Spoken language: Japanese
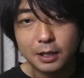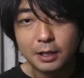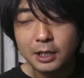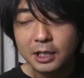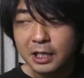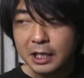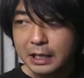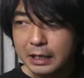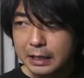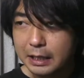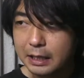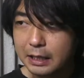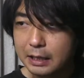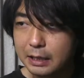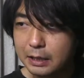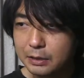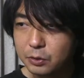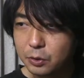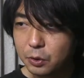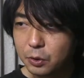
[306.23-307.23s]
だか
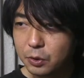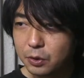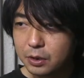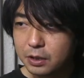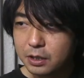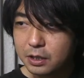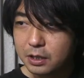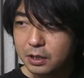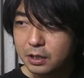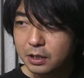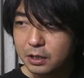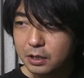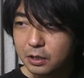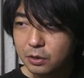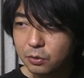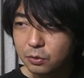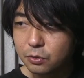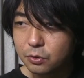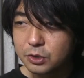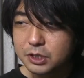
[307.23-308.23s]
らあの、
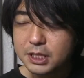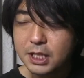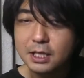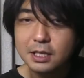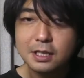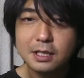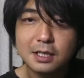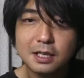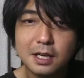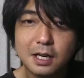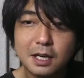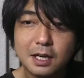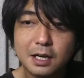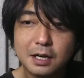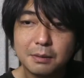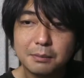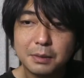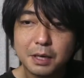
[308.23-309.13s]
このおじさんが、